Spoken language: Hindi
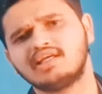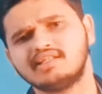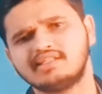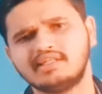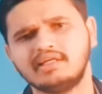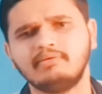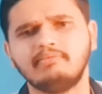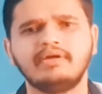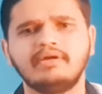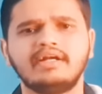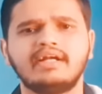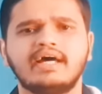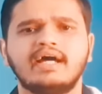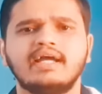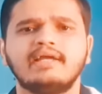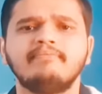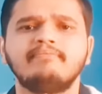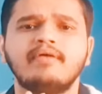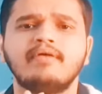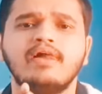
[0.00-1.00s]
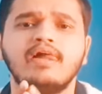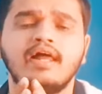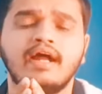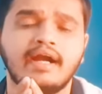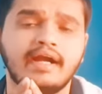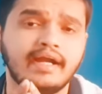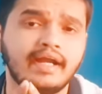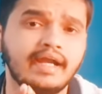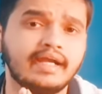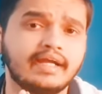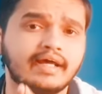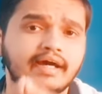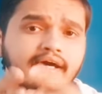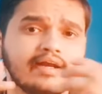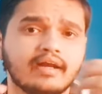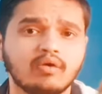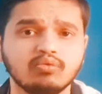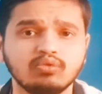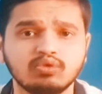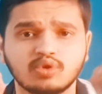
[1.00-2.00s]
किसी भी टाइम डेट
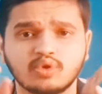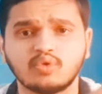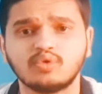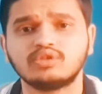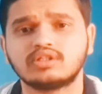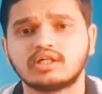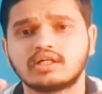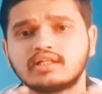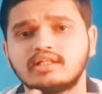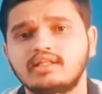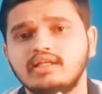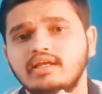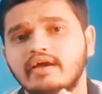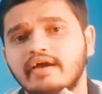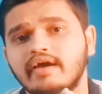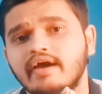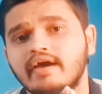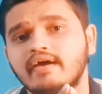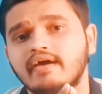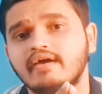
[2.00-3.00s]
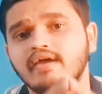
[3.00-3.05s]
अनाउंस हो सकती है